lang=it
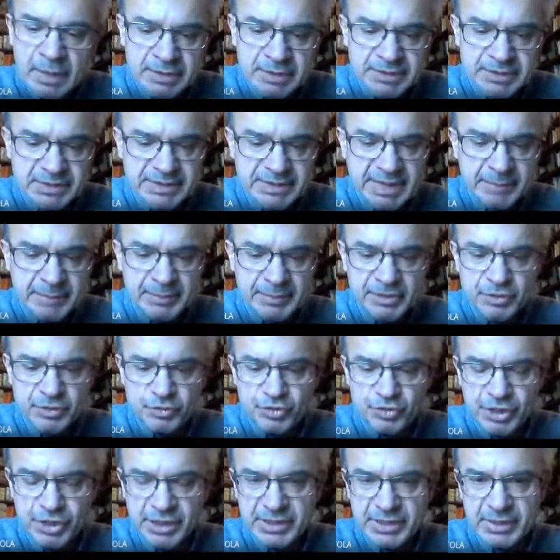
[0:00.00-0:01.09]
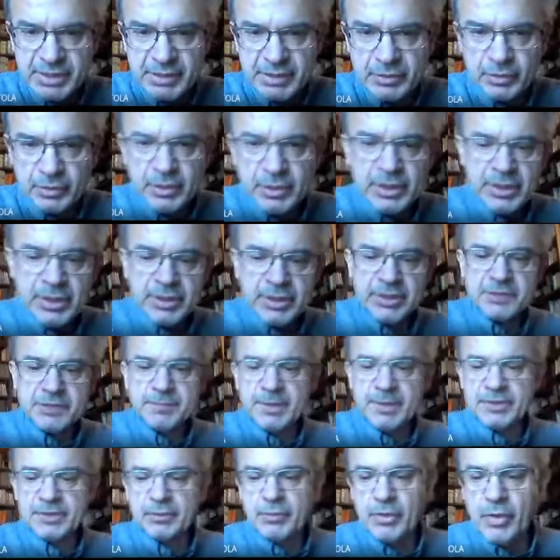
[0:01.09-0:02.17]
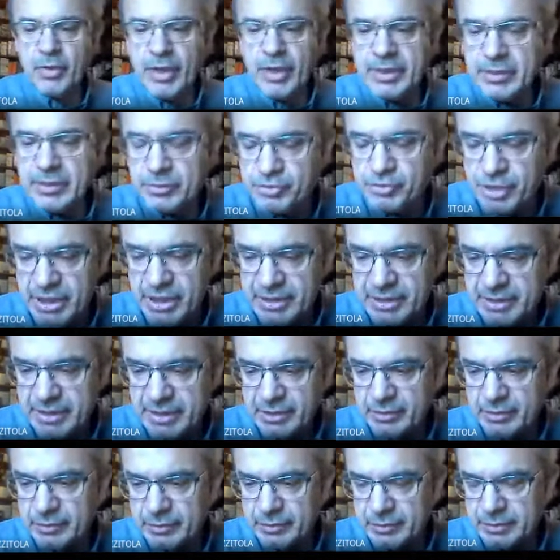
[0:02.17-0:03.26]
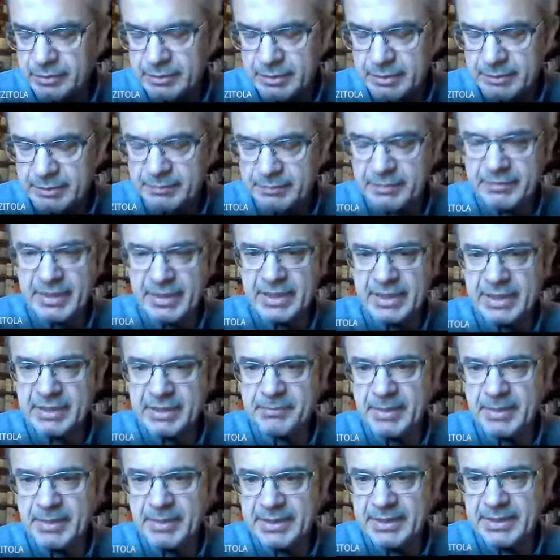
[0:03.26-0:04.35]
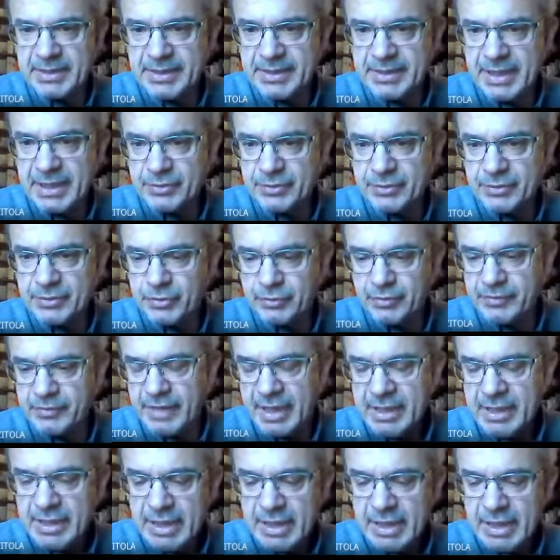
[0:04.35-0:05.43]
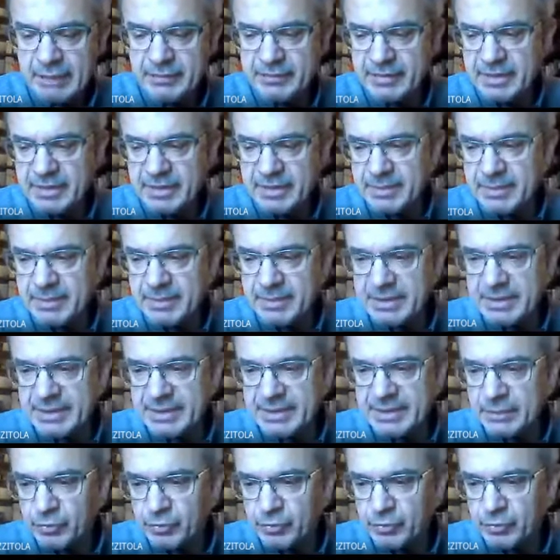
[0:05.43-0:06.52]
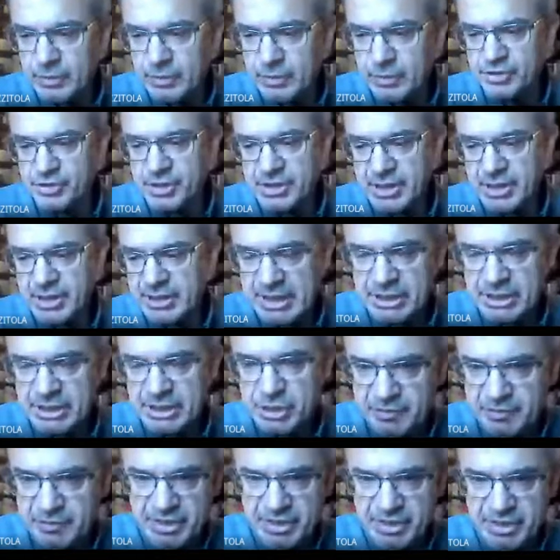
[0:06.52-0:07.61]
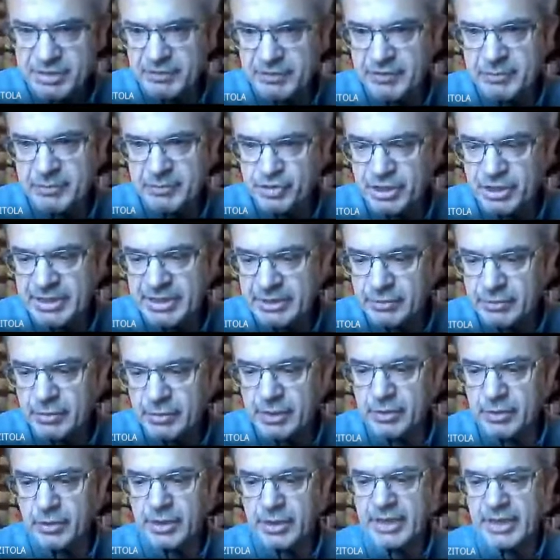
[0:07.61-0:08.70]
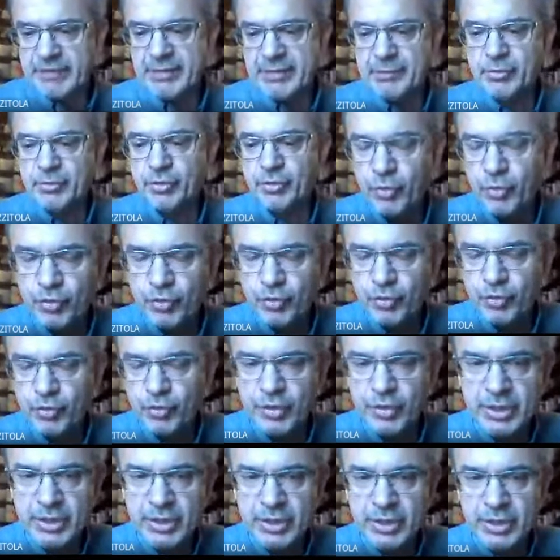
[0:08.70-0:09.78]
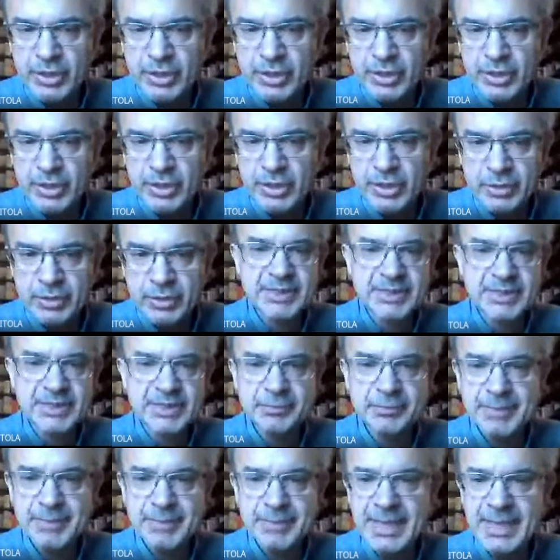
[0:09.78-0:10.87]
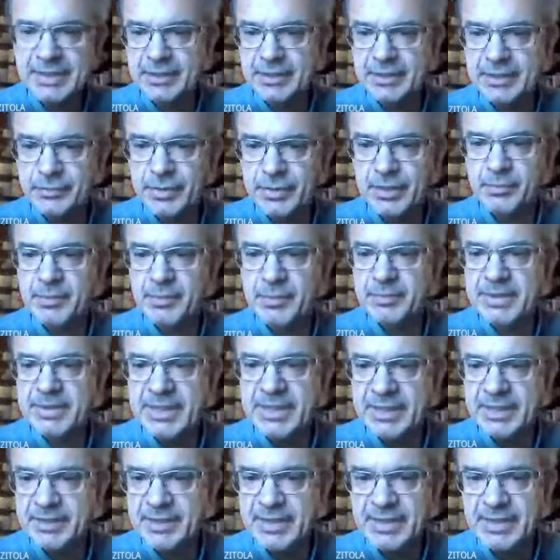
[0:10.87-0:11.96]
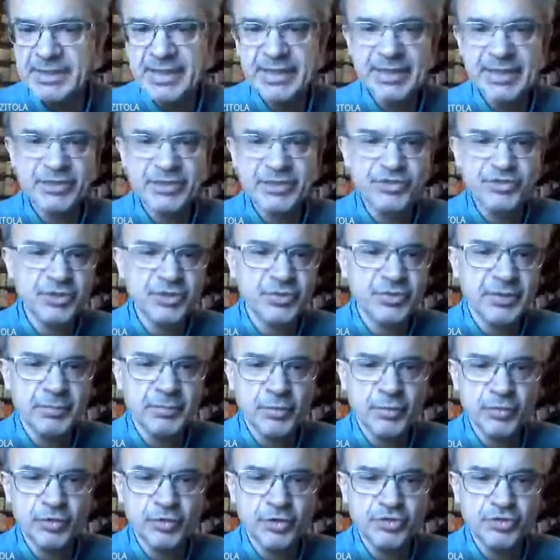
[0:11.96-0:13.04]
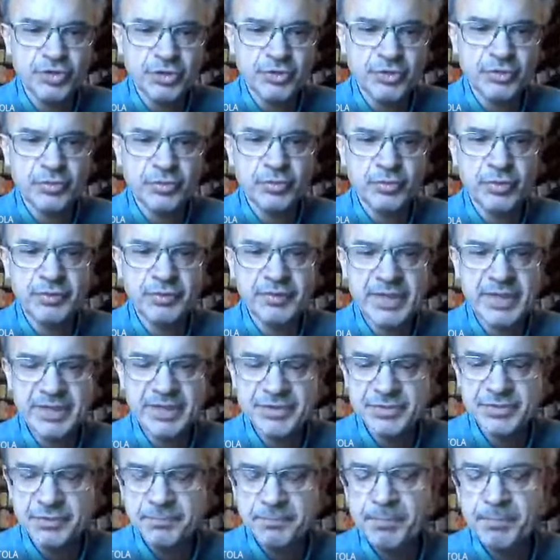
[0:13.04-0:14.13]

il sistema geocentrico rispetto a quello eliocentrico mm, aveva ribaltato, aveva, aveva ribaltato quella centralità, ci, aveva ci, avevamo già detto che non eravamo noi, noi come esseri umani, noi come abitanti della Terra, il centro del mondo, il centro dell'universo.